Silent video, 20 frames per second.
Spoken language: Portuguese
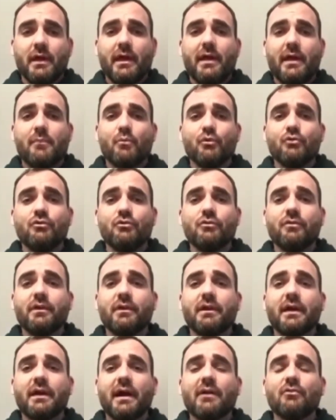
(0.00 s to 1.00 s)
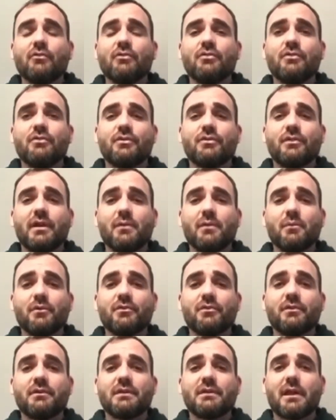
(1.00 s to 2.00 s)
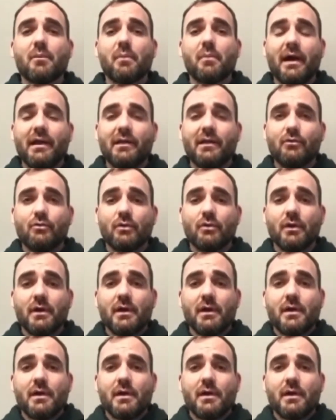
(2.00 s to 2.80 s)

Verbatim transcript: é modificar os sistemas de trabalho